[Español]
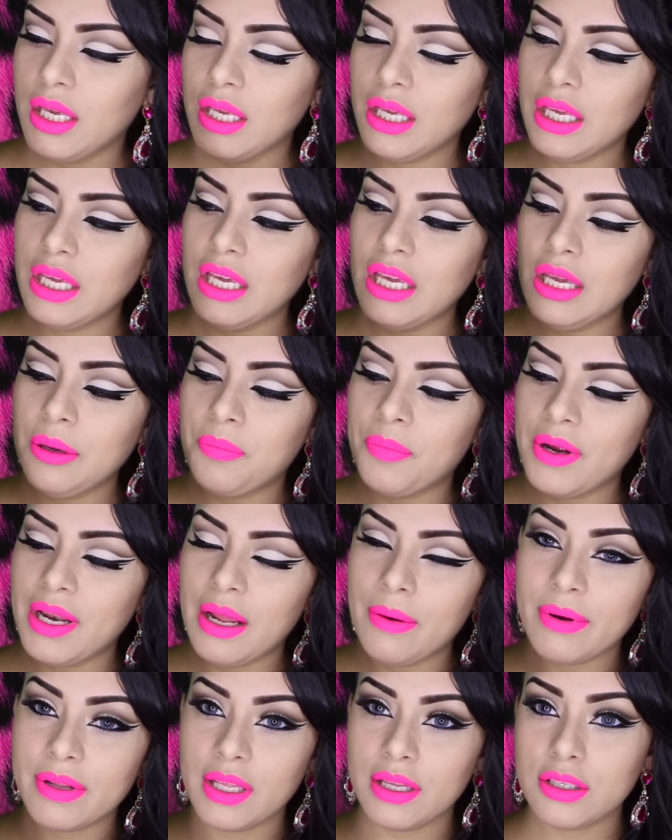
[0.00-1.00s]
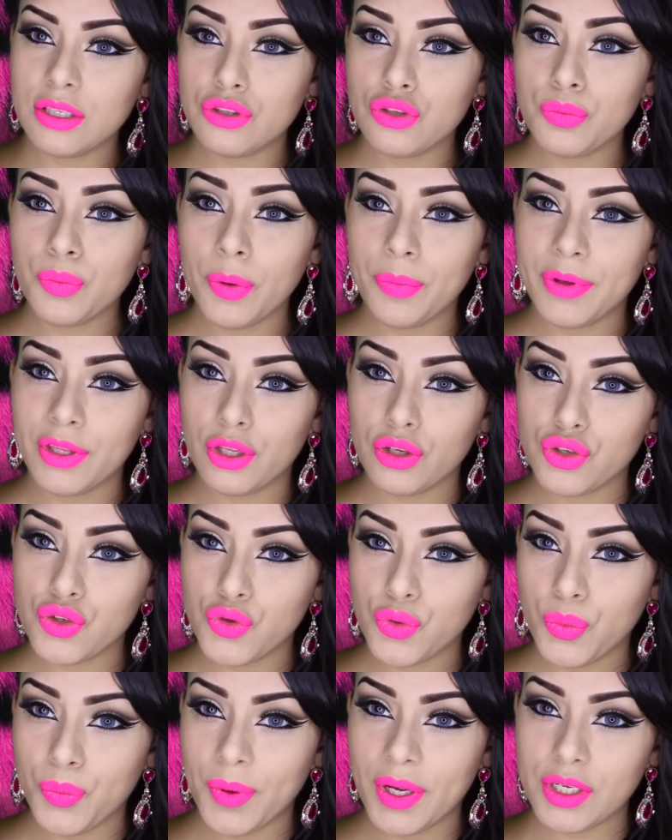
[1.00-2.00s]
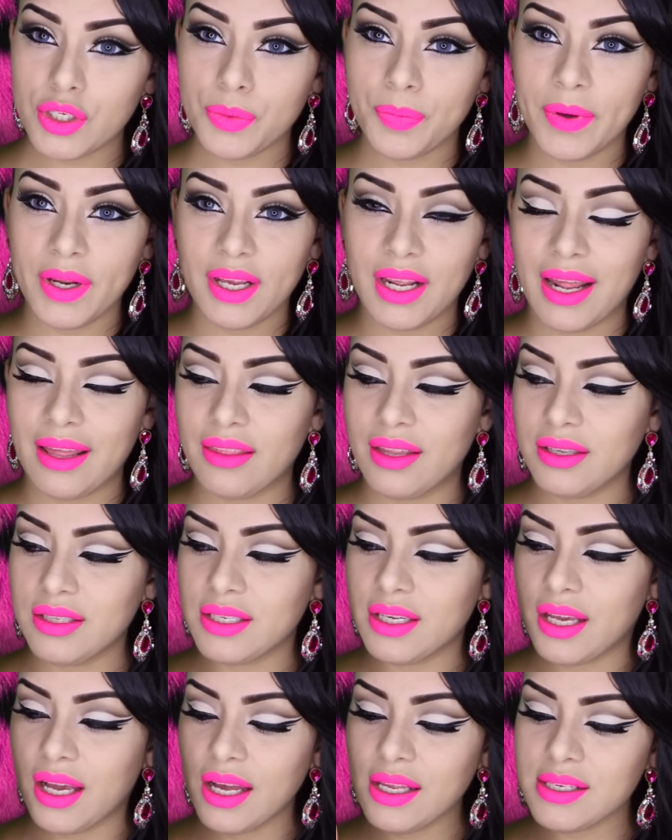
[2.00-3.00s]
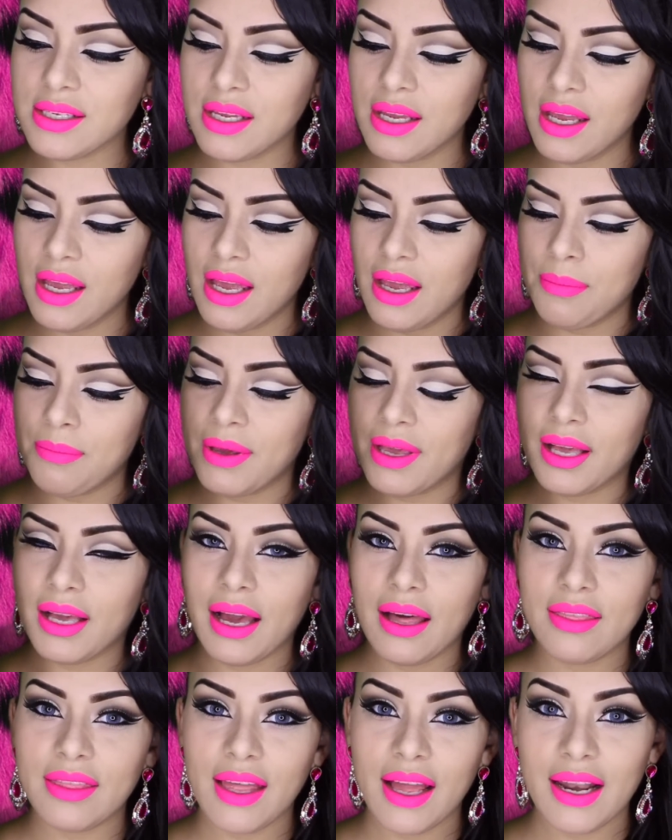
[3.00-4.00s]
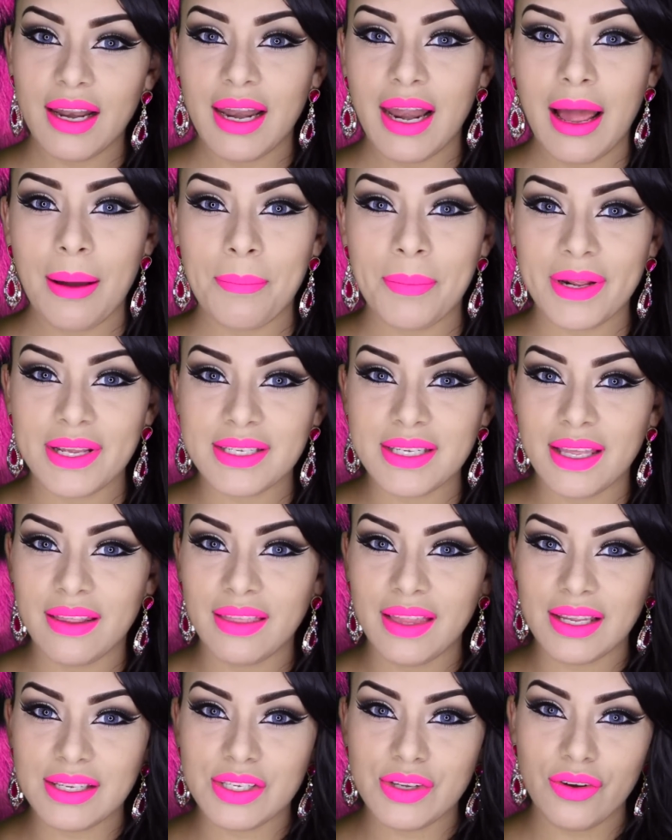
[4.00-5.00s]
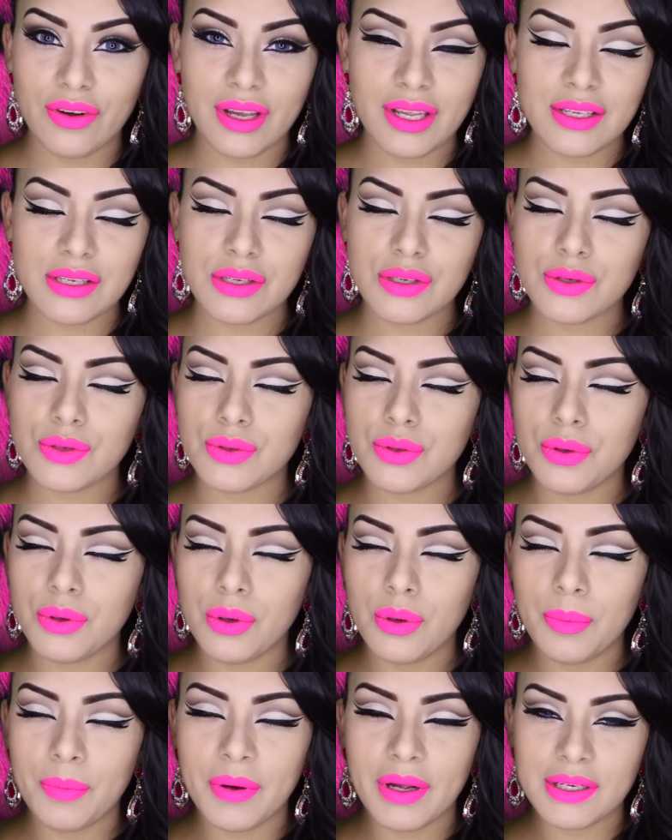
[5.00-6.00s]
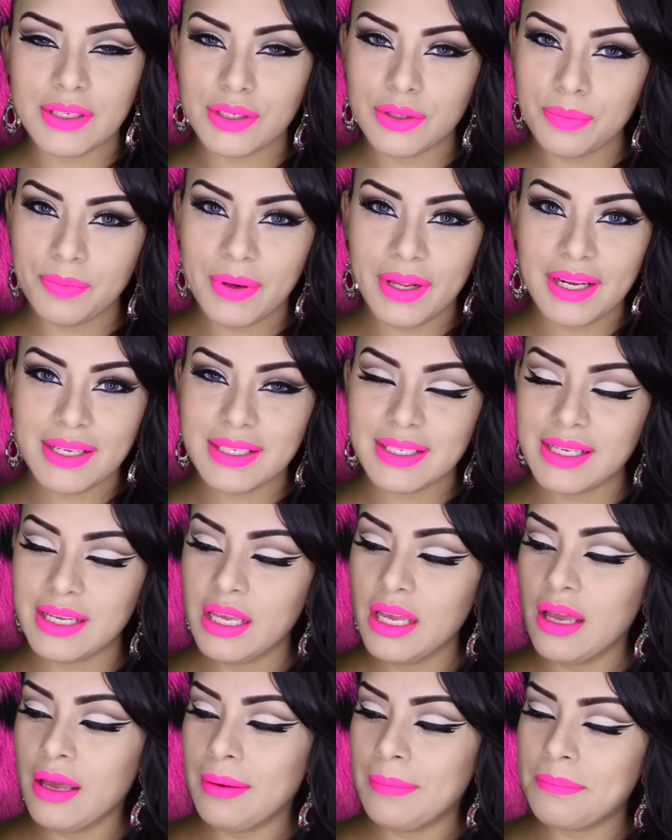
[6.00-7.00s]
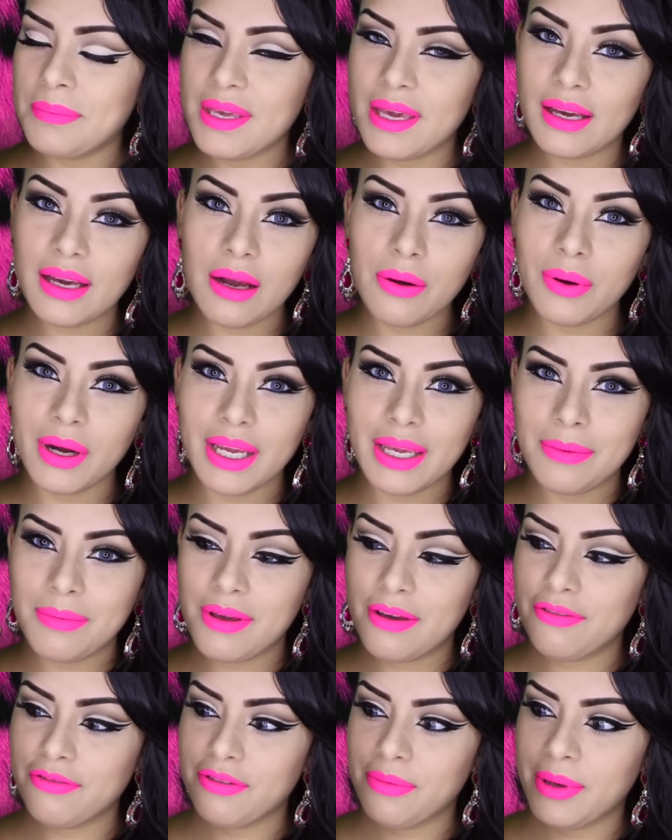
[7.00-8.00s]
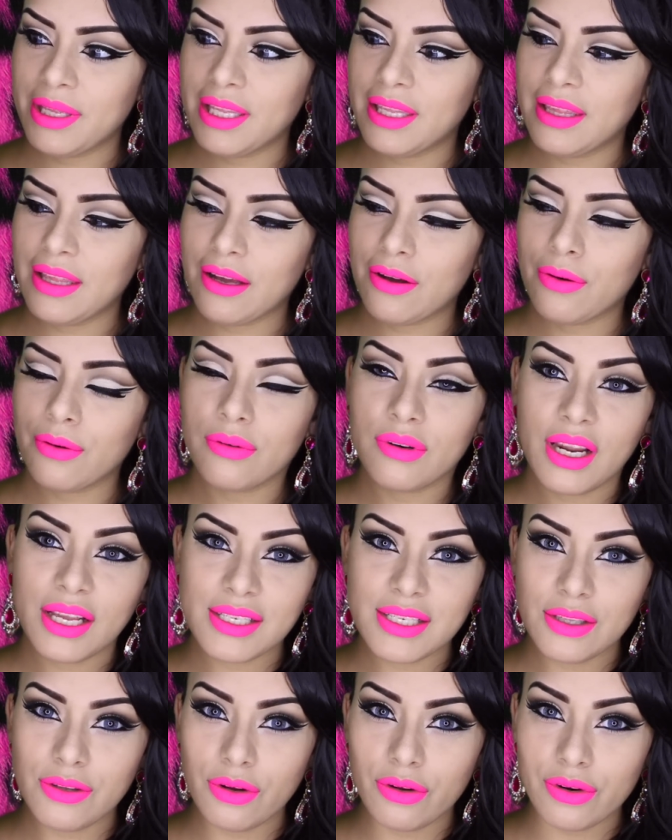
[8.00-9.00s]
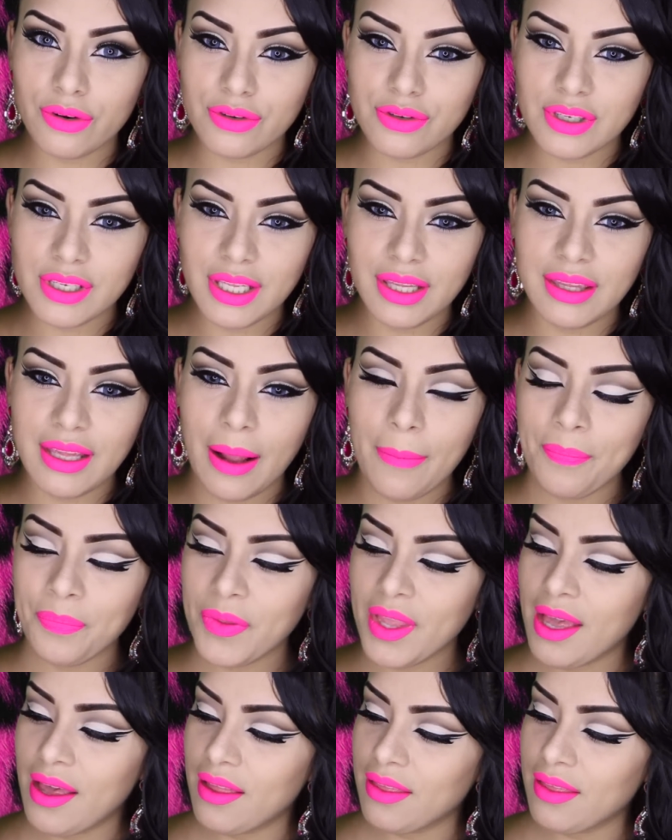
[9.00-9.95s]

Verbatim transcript: Y pues la verdad es un pomito súper, súper grande, chicas. Me encanta la presentación que es súper, súper así, bien kawaii, bien femenina, con un lacito rosita.